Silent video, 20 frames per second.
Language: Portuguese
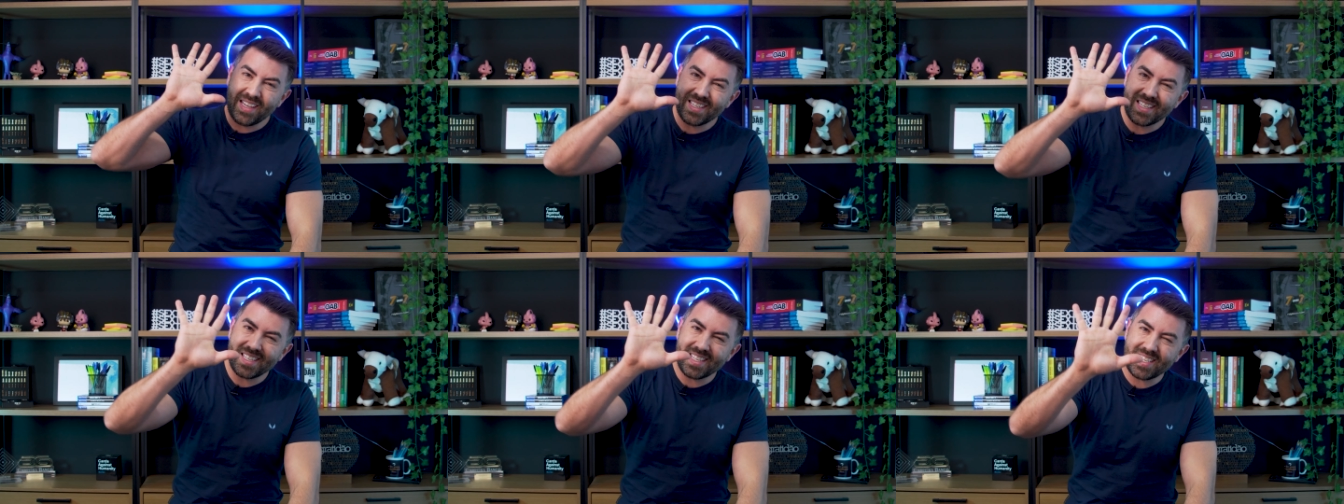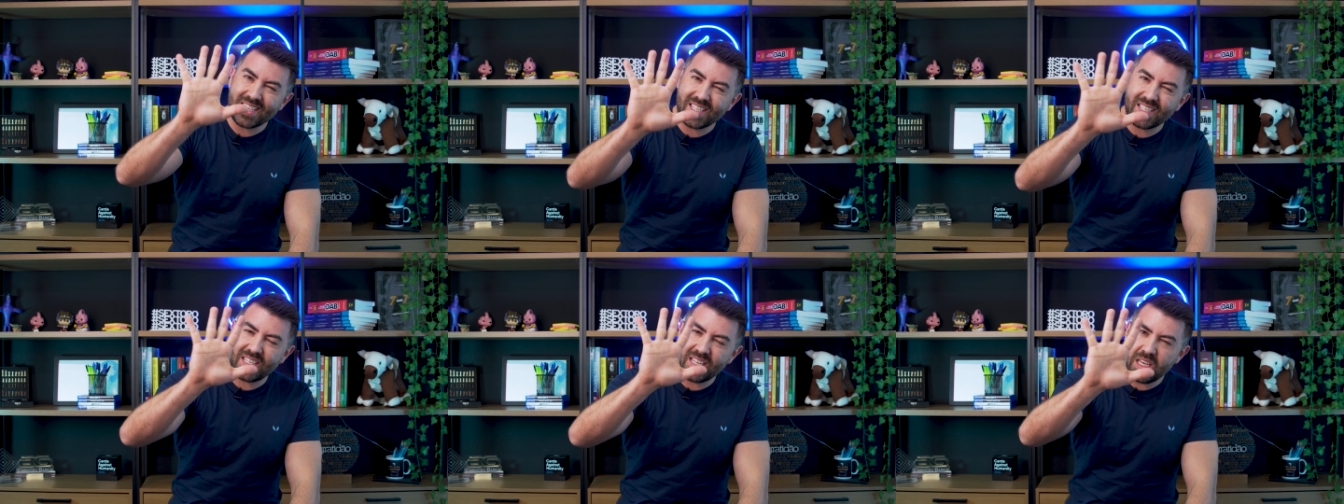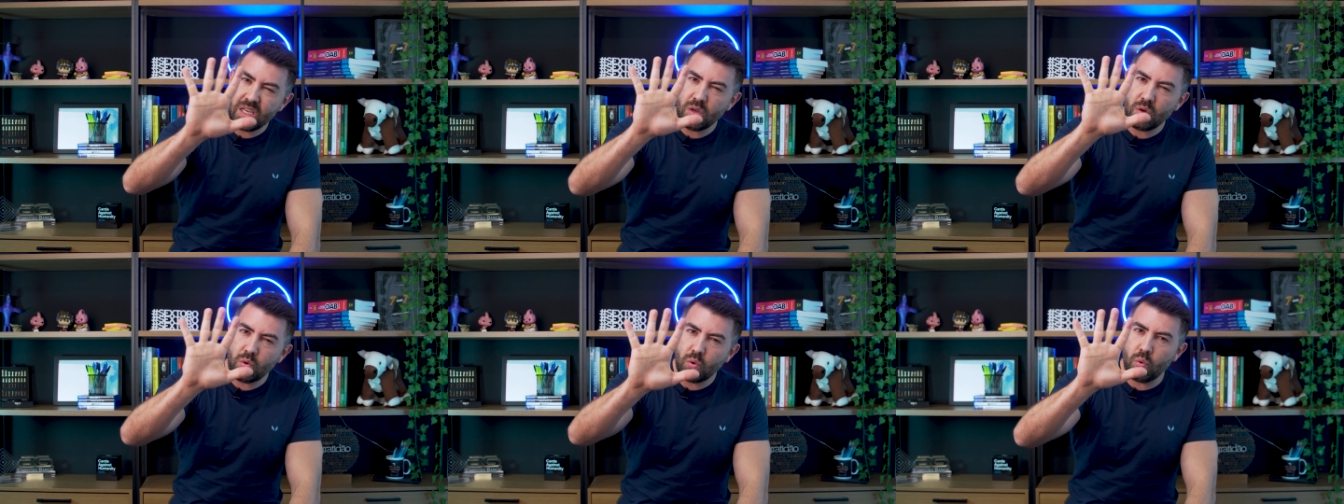
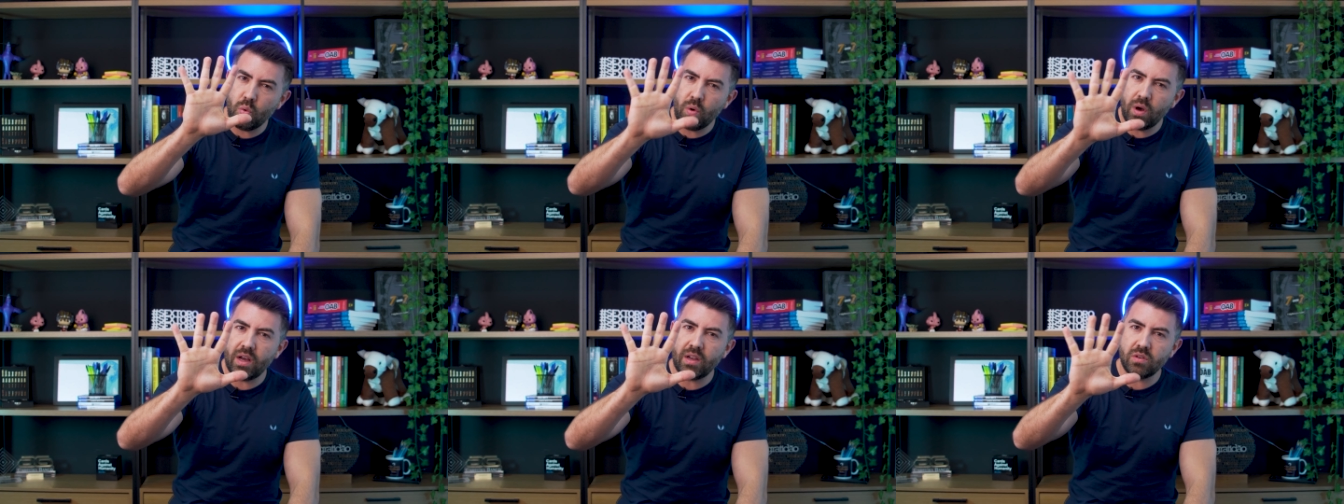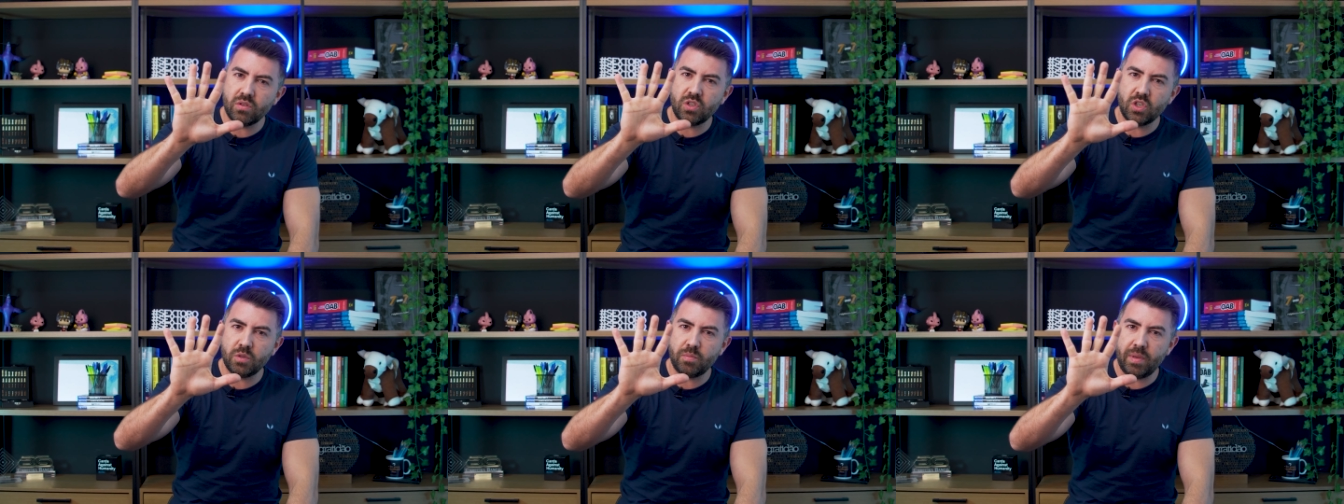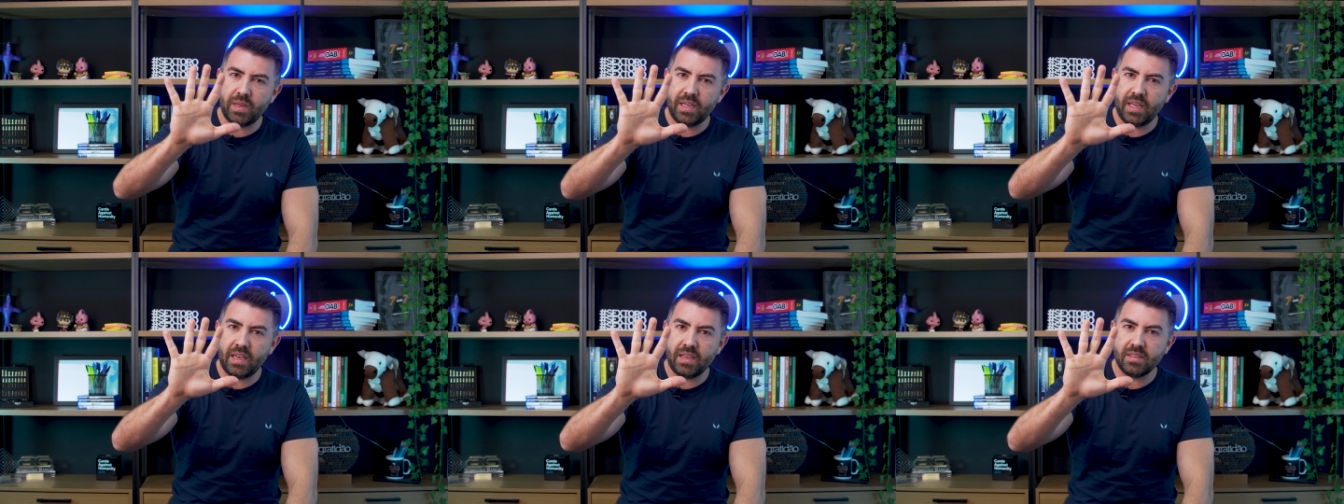5 anos de
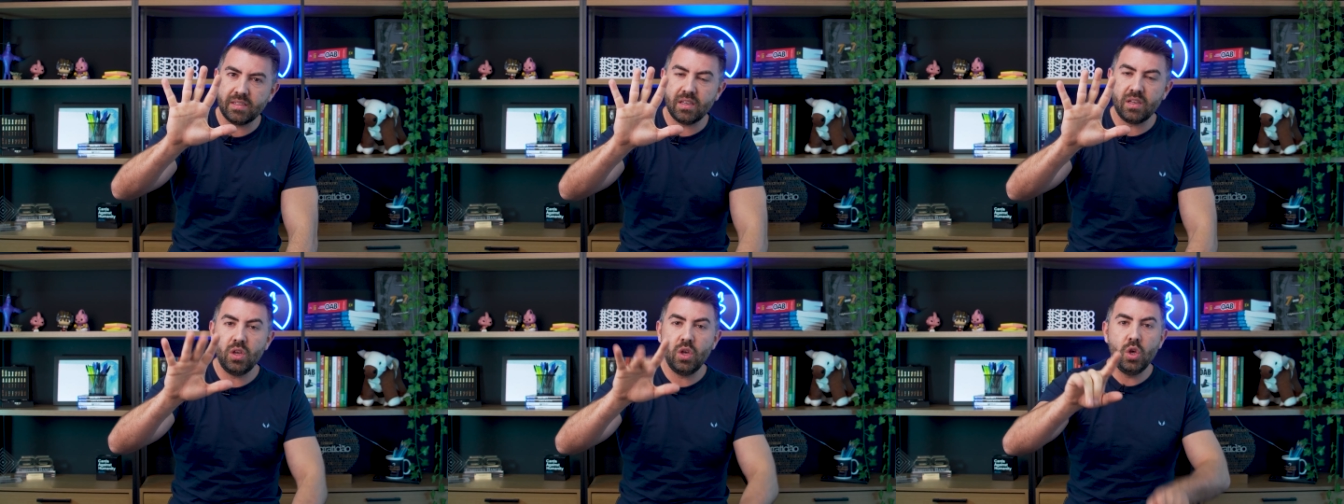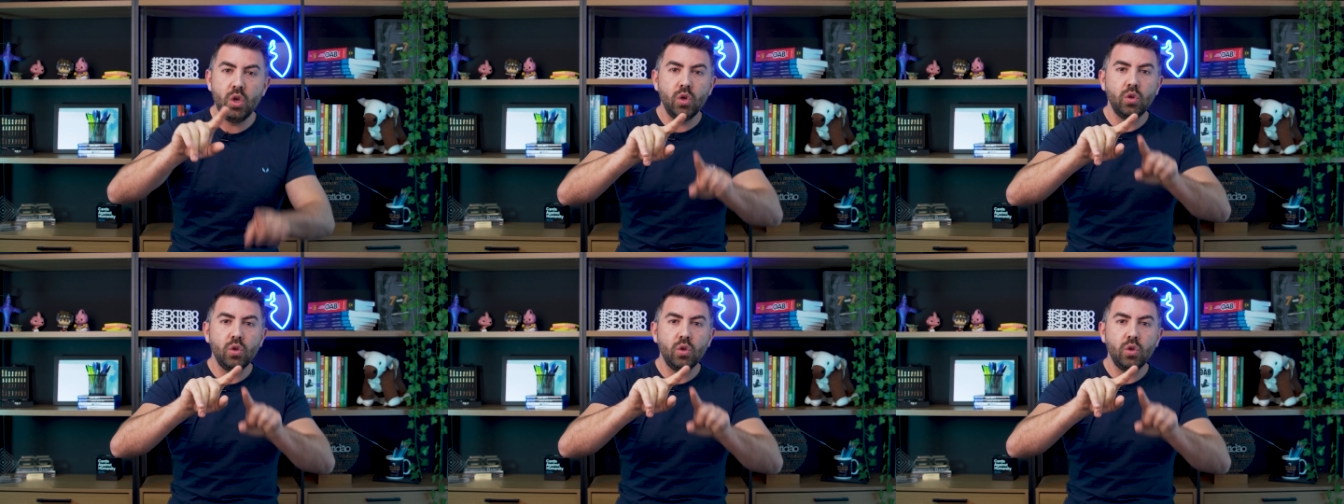experiência